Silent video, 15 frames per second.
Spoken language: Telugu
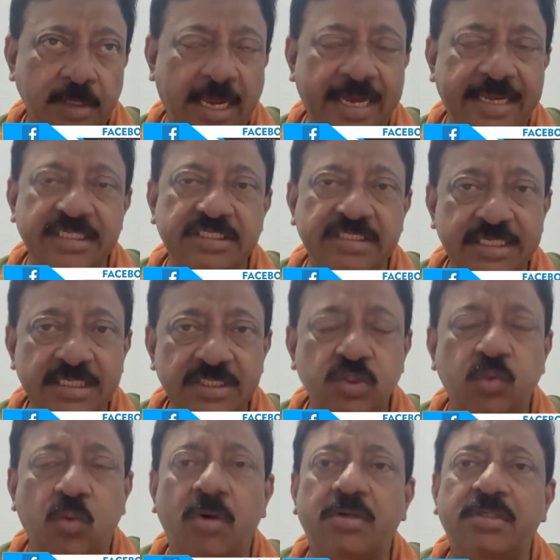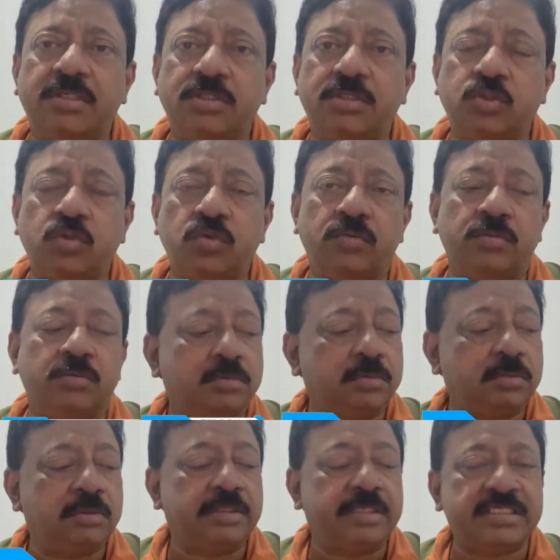ఐ జస్ట్ వాంటెడ్ టు
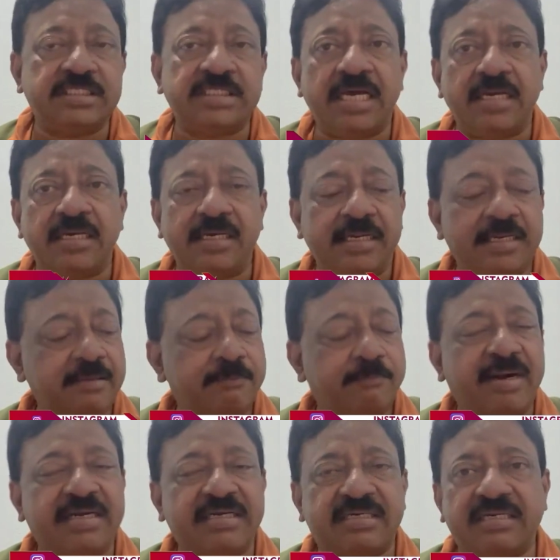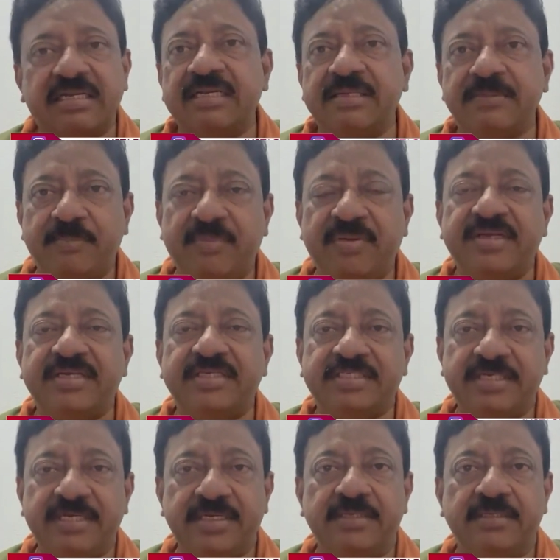నిజాన్ని
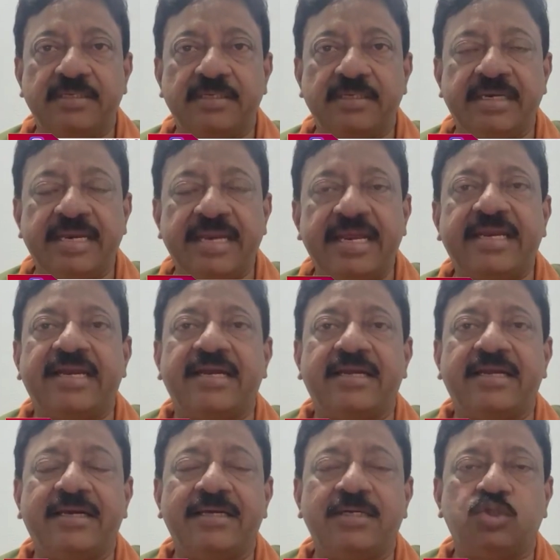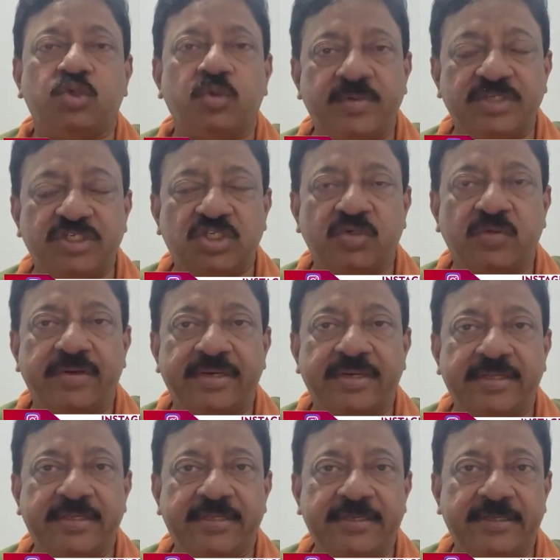బట్టలిప్పేసి నీకెడ్గా చూపించడం
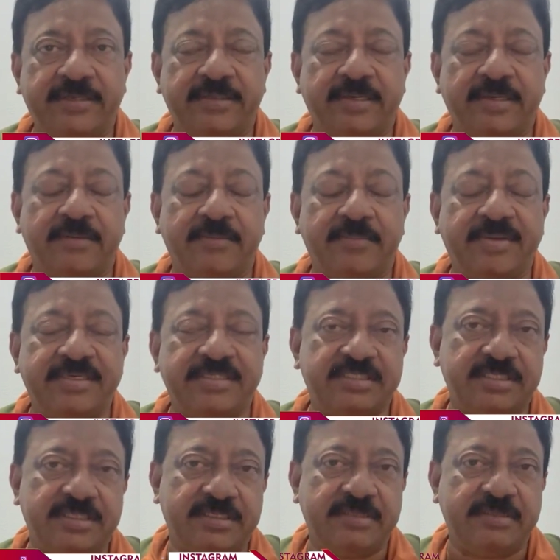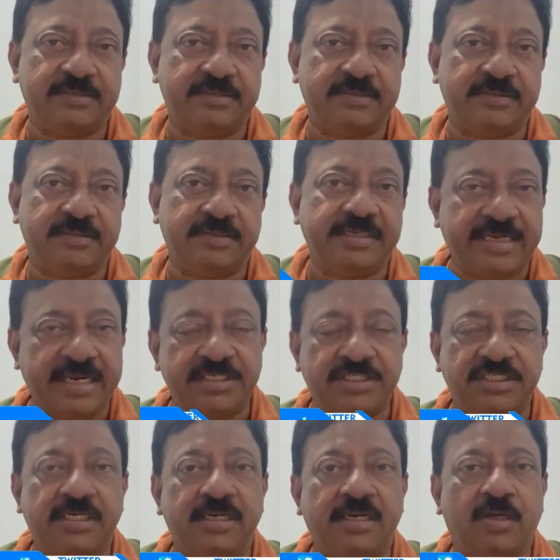అనేది నా బేసిక్
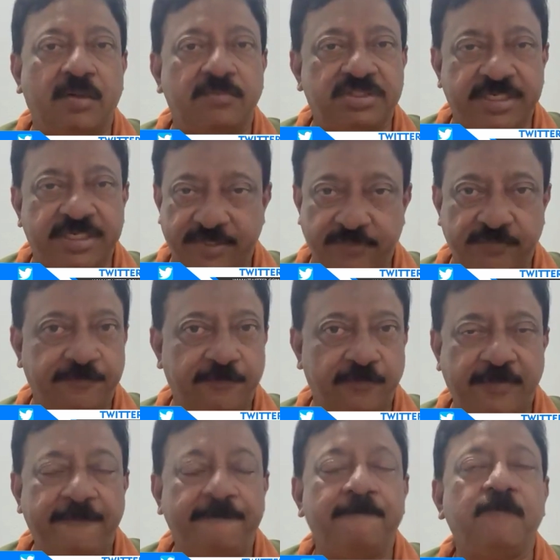ఇంటెన్షన్ అండ్ ఆబ్జెక్ట్ ఓకే